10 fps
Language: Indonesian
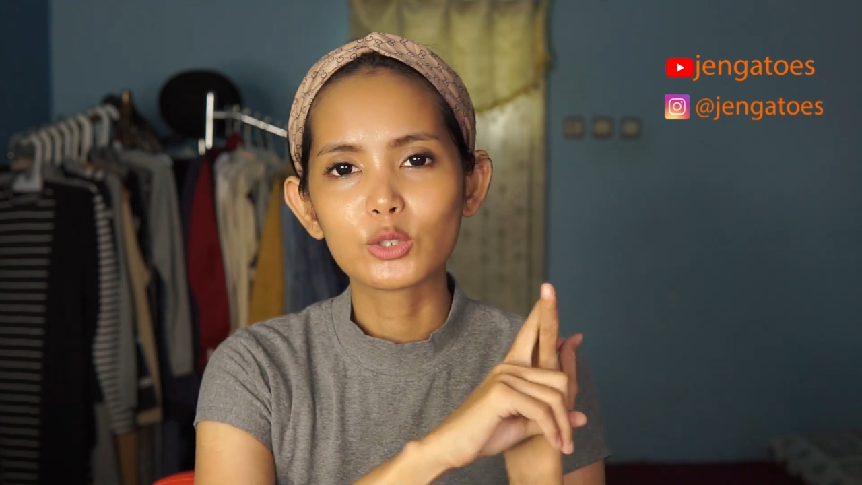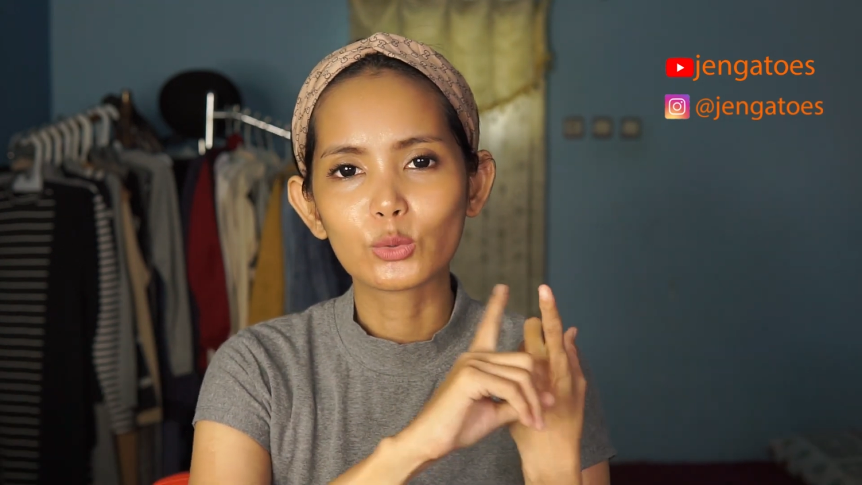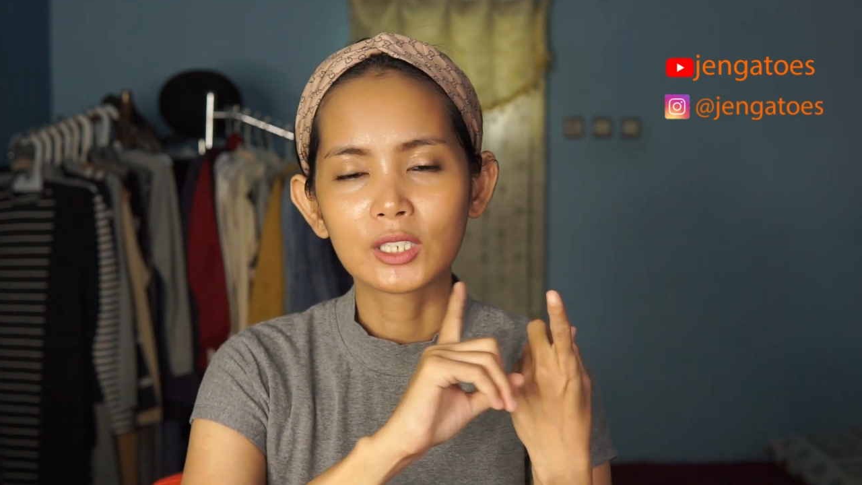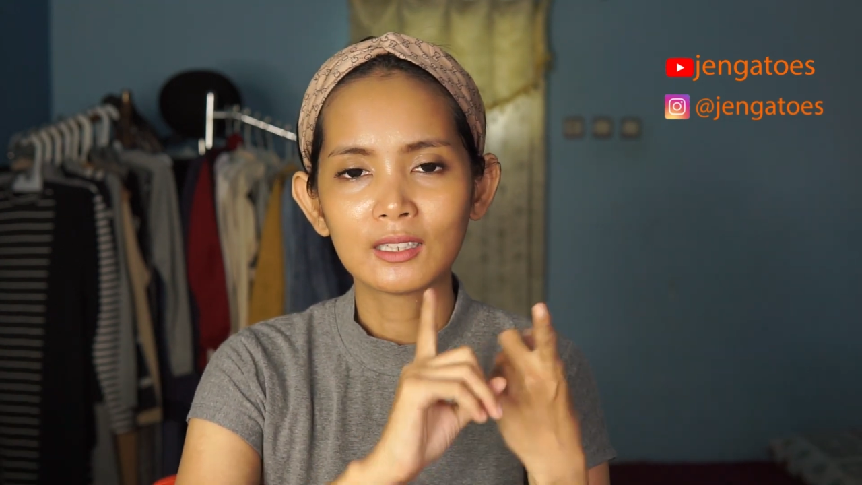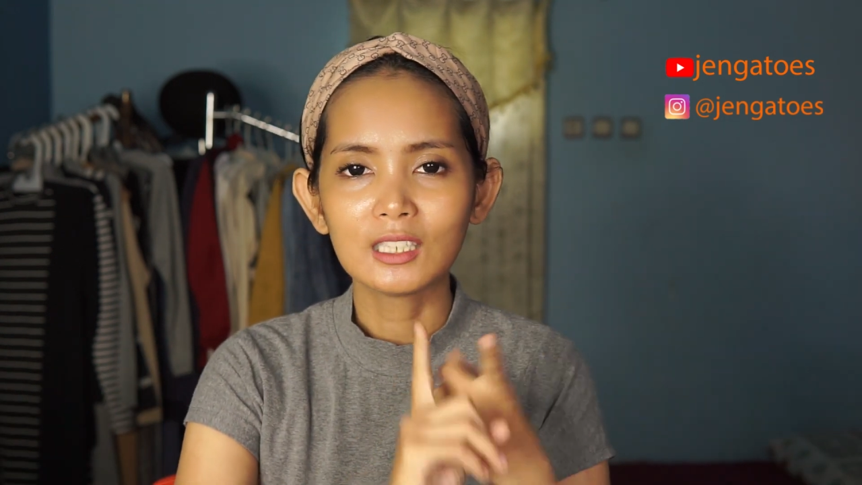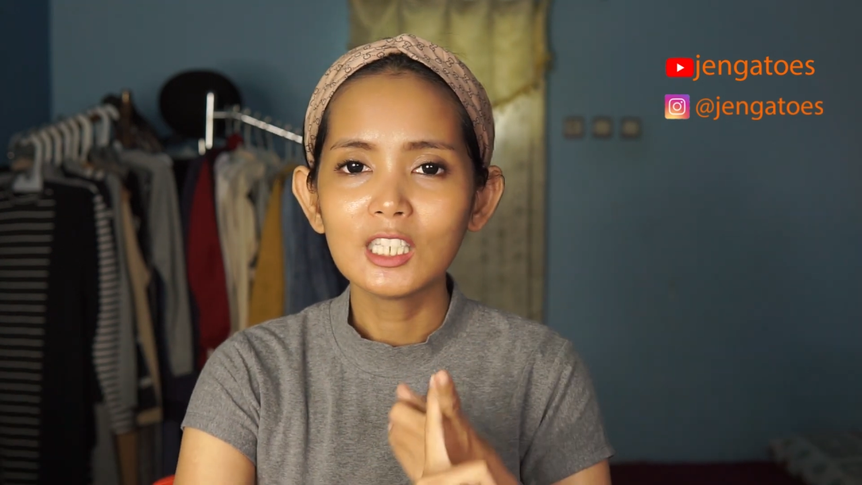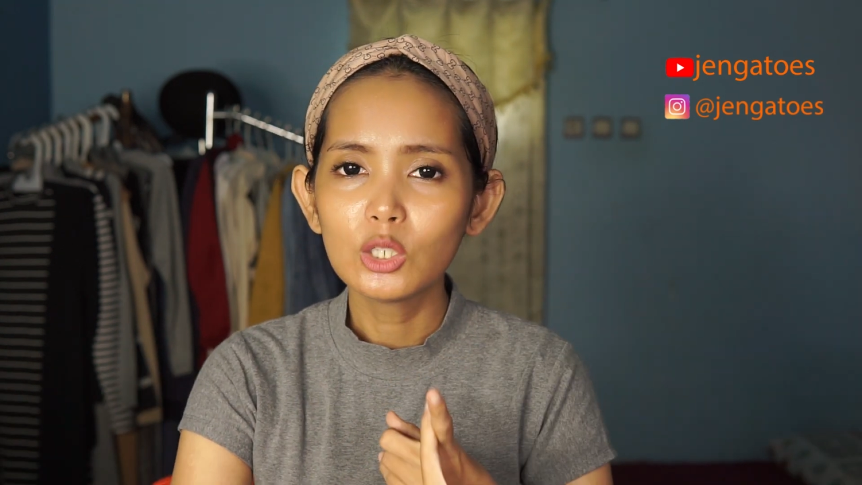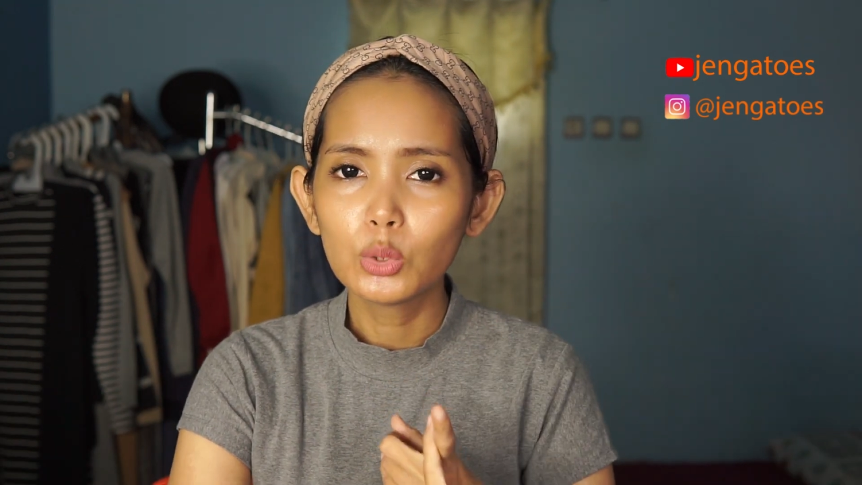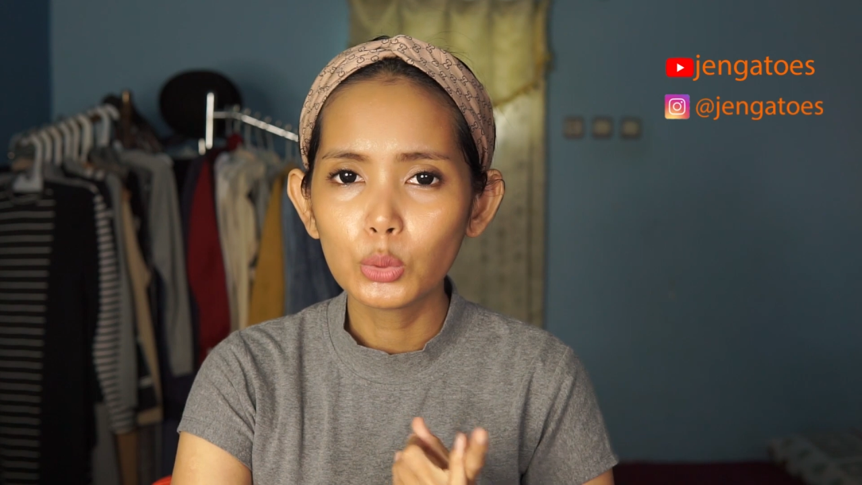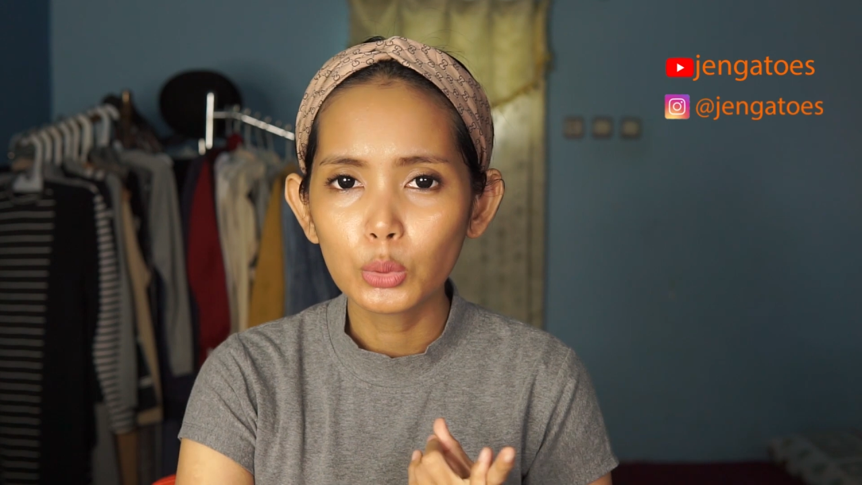susah
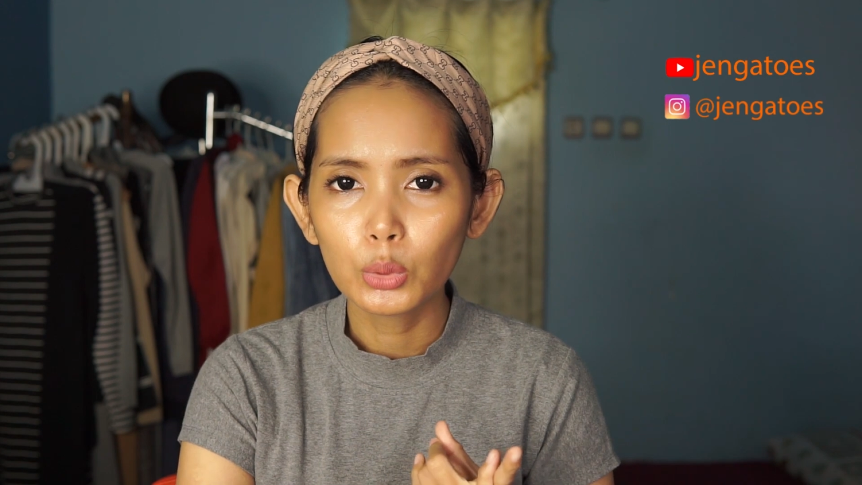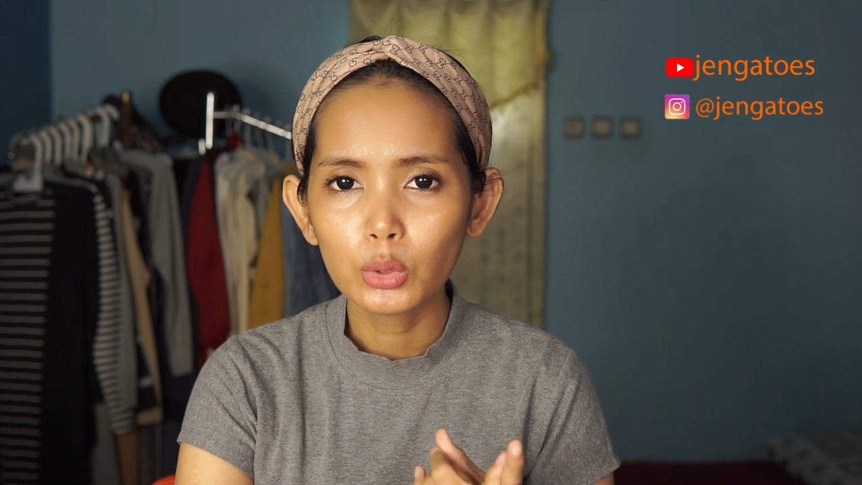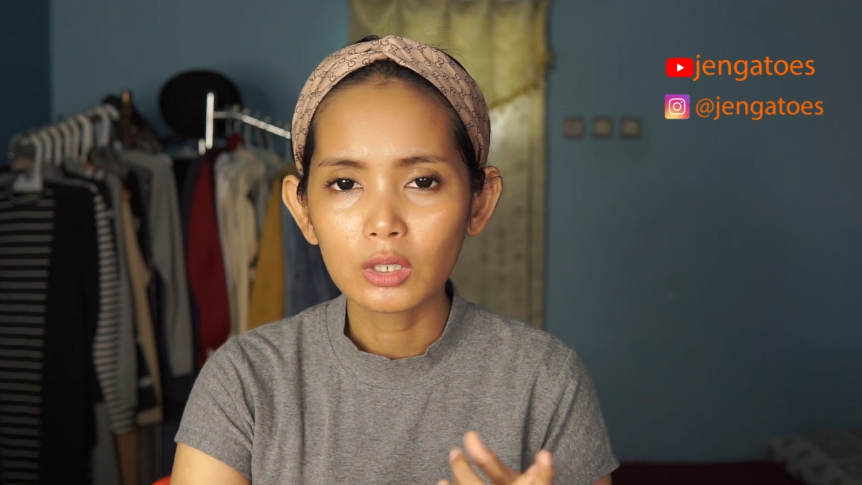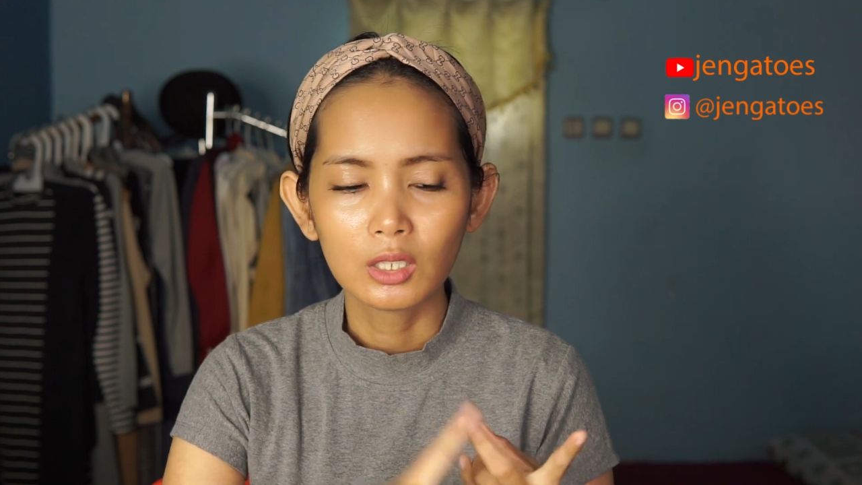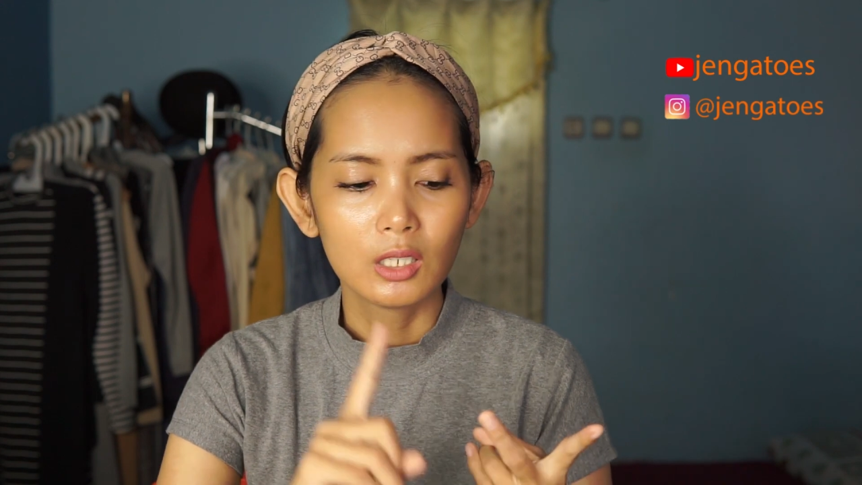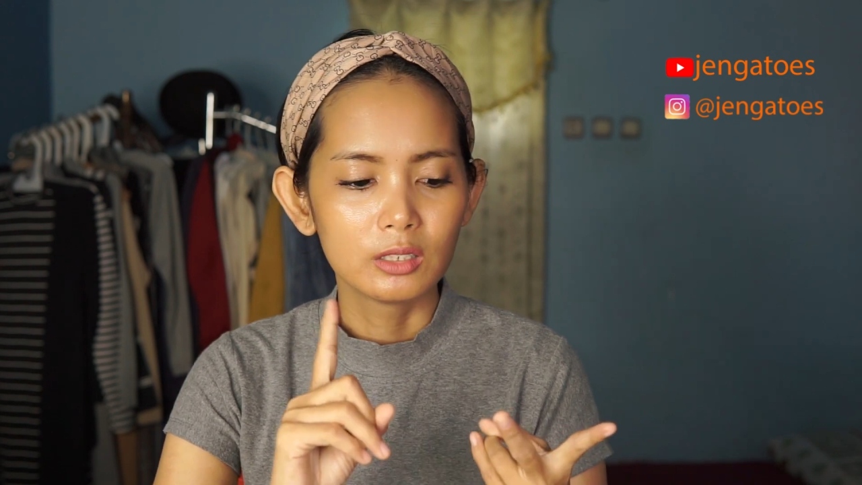tidur